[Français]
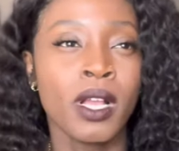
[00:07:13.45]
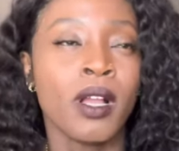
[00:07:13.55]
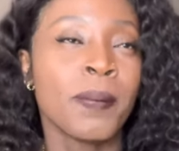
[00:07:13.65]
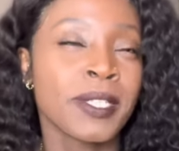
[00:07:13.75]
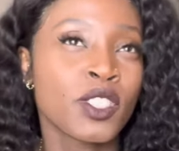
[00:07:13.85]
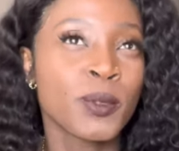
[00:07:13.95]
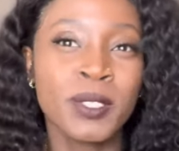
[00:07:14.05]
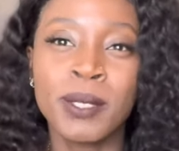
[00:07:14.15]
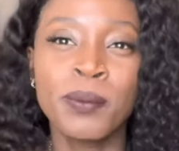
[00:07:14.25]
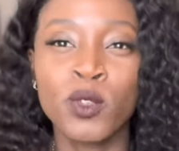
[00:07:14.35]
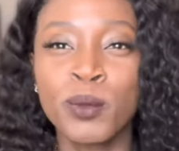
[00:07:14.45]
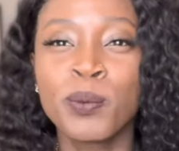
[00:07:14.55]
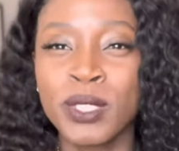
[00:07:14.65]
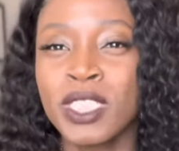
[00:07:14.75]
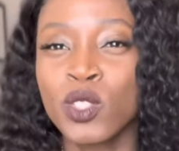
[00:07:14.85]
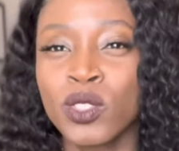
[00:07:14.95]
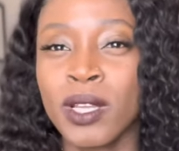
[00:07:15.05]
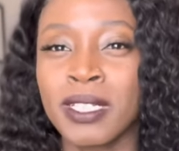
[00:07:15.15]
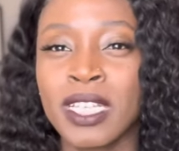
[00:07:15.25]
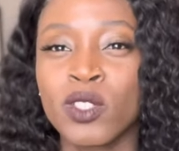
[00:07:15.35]
euh, parce que je possède beaucoup de bodysuits
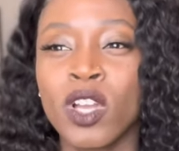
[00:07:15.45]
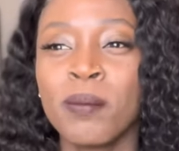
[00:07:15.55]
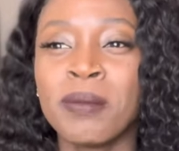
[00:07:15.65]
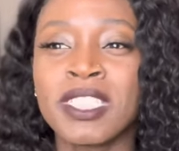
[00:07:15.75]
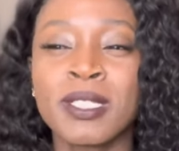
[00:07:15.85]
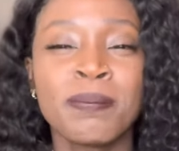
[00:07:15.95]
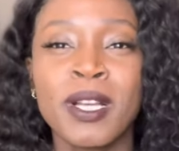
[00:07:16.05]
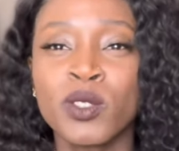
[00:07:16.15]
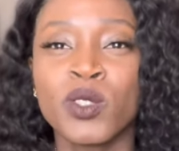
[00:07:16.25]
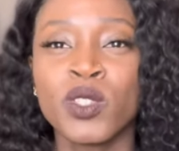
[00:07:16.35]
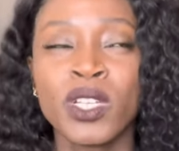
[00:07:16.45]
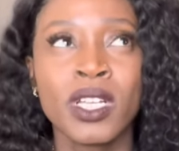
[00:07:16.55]
dans la garde-robe, mais j'ai pas de